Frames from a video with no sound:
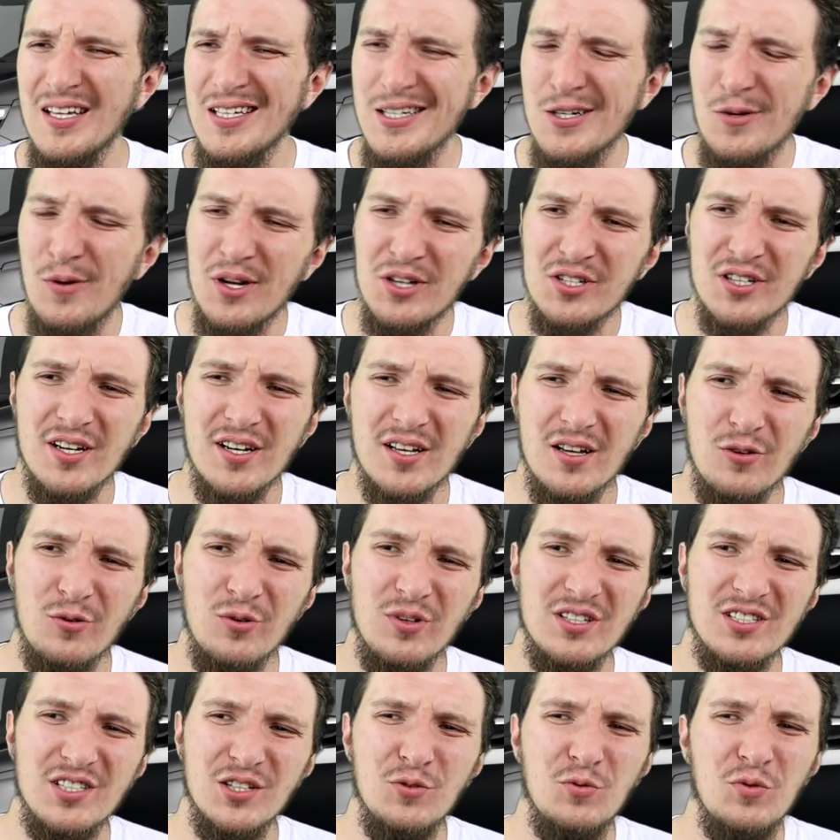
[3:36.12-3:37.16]
eu acho que aquela
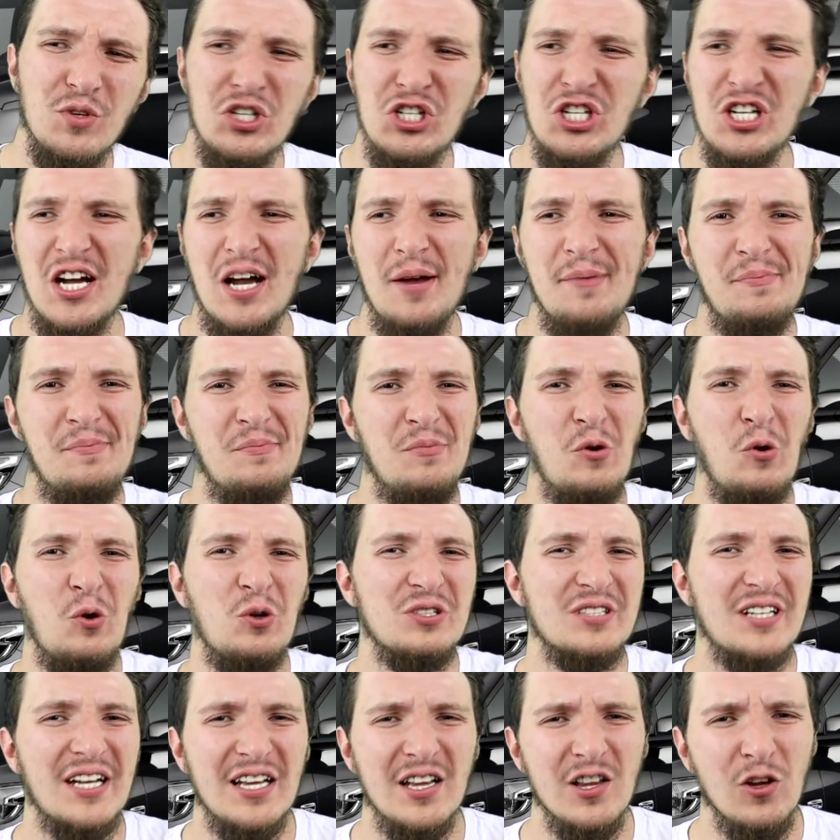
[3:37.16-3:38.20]
conexão não ia chegar a
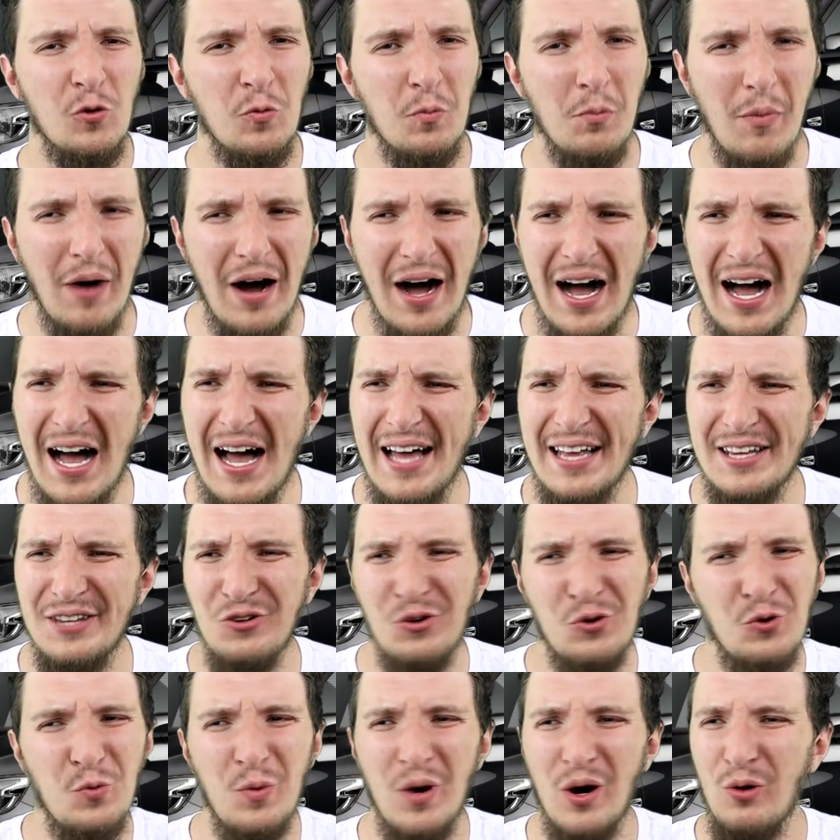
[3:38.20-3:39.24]
roscar lombada,
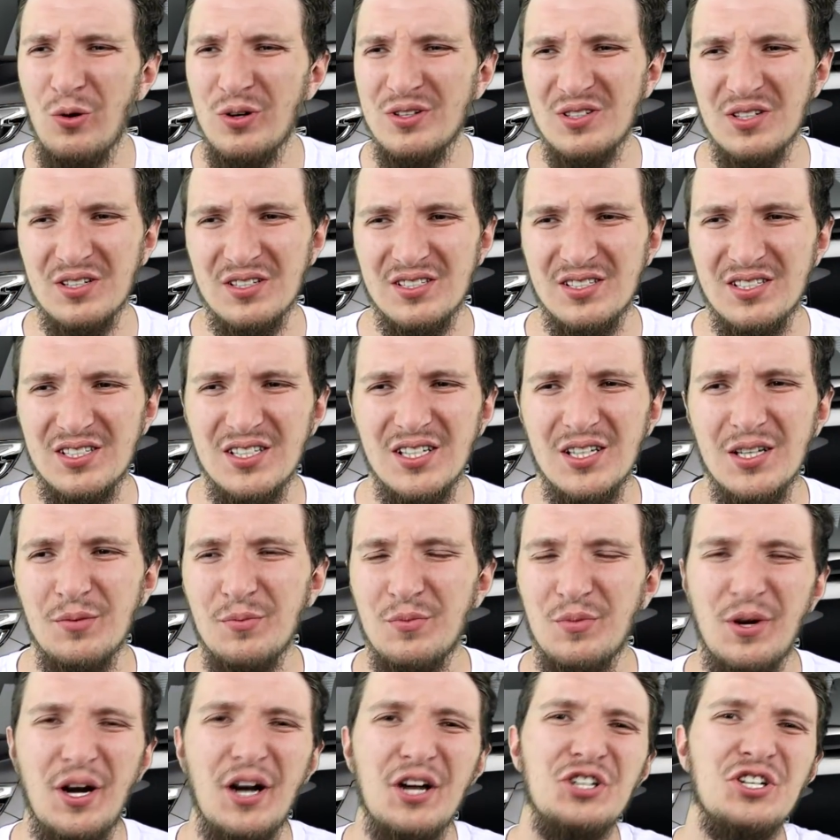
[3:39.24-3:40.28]
alguma coisa assim,
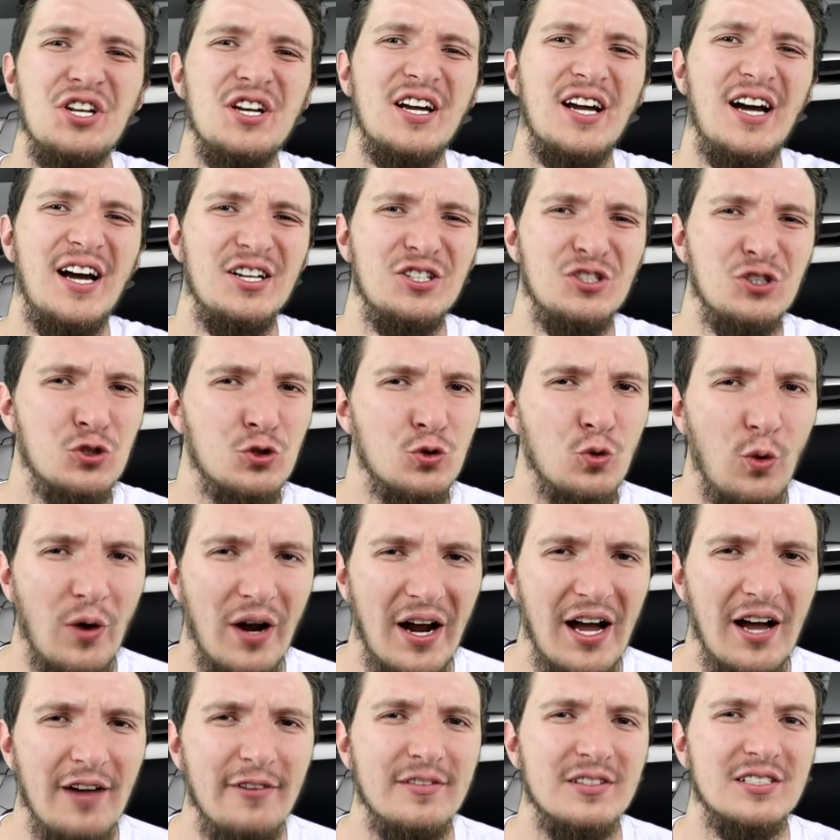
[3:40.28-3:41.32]
a chegar a
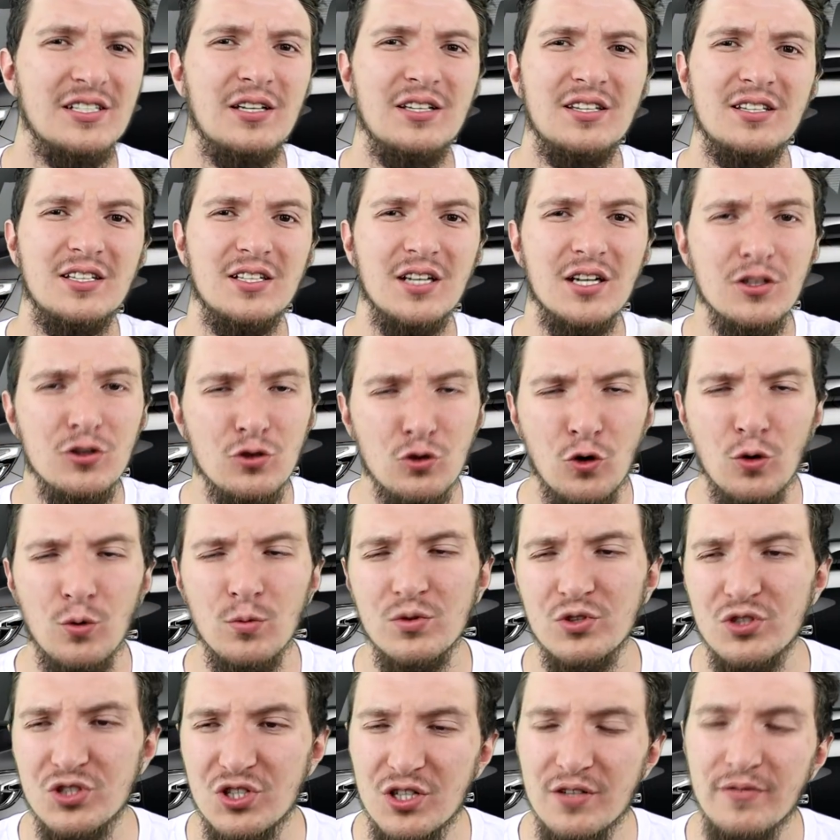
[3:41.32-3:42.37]
estourar, e vazar tanto
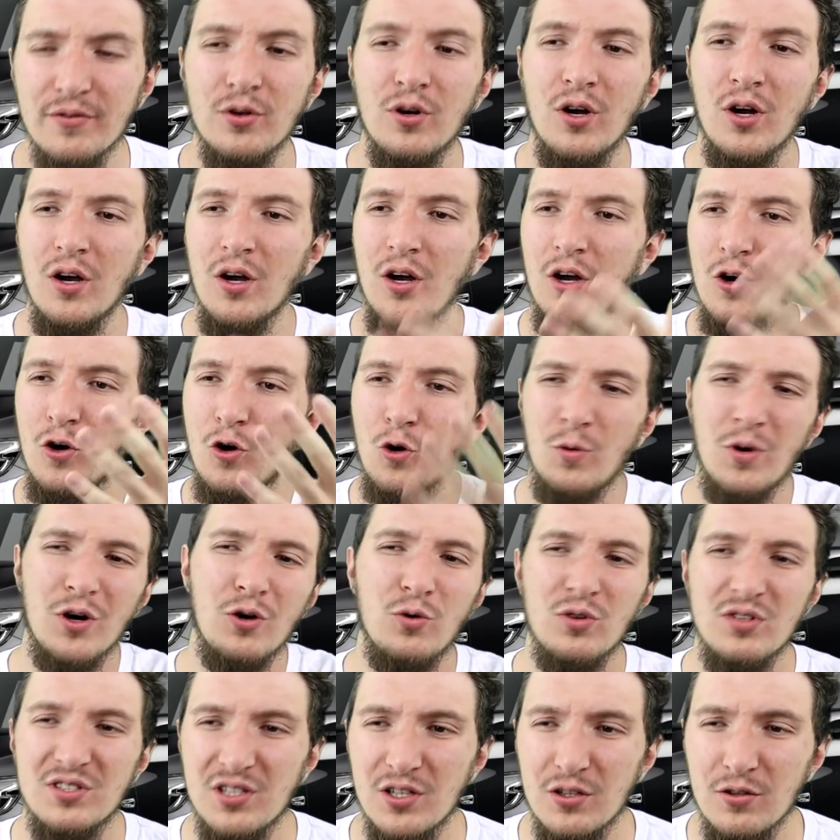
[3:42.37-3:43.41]
combustível como
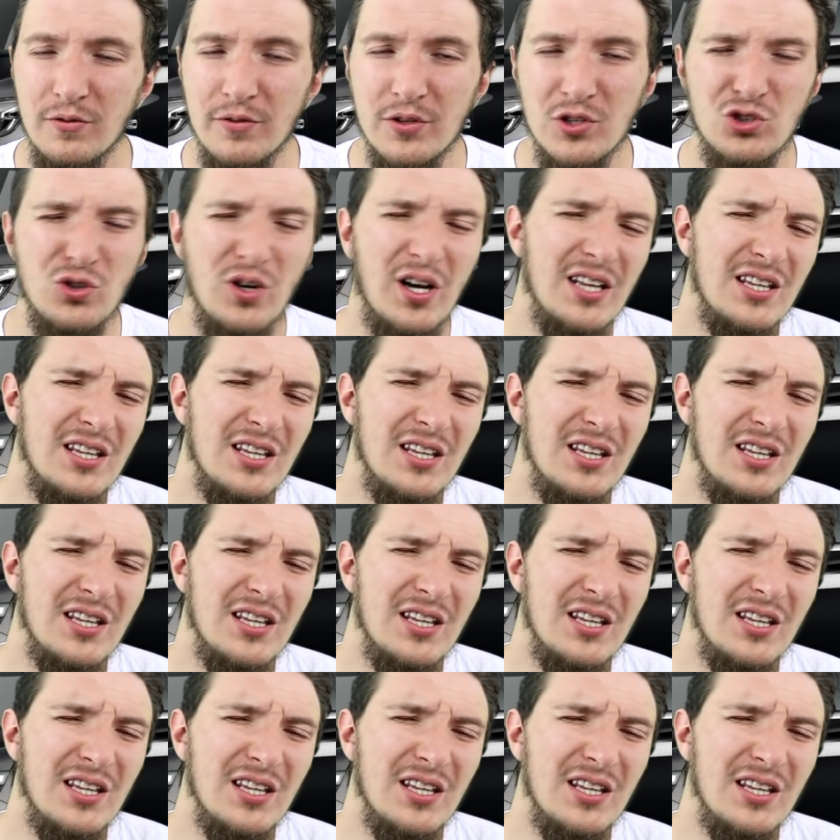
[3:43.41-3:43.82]
aconteceu no vídeo.